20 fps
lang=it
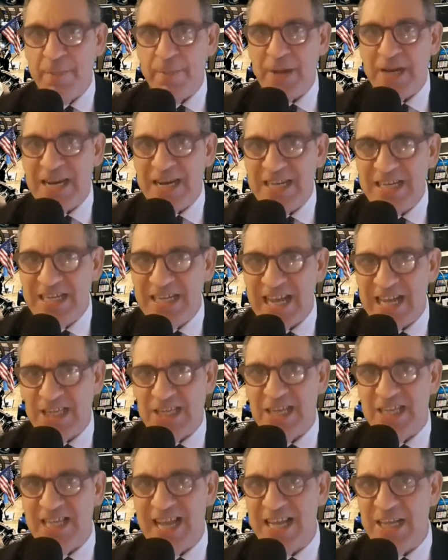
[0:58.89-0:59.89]

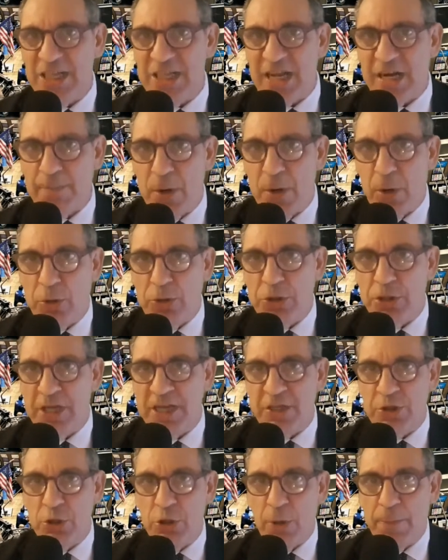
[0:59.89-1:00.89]
penalizzata da
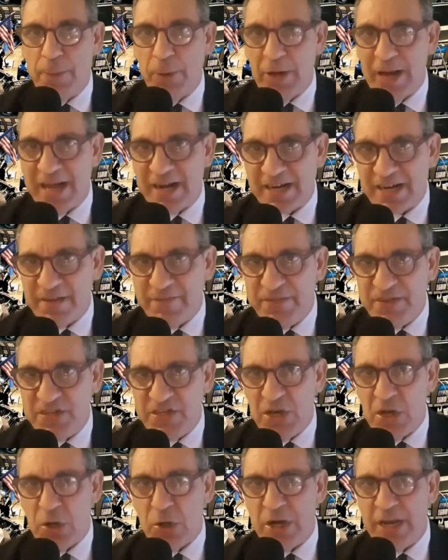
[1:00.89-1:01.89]
Intermonte dopo la
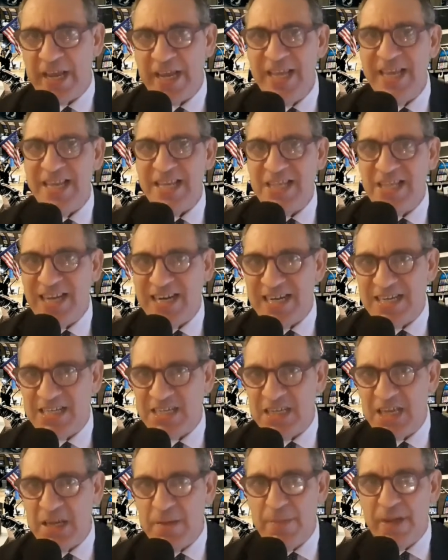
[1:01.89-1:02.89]
revisione dalle
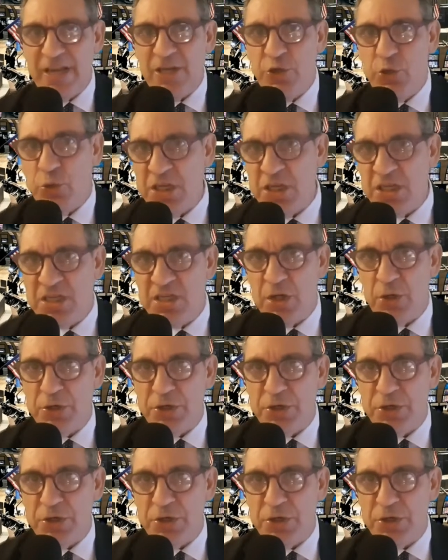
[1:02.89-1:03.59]
stime e il giudizio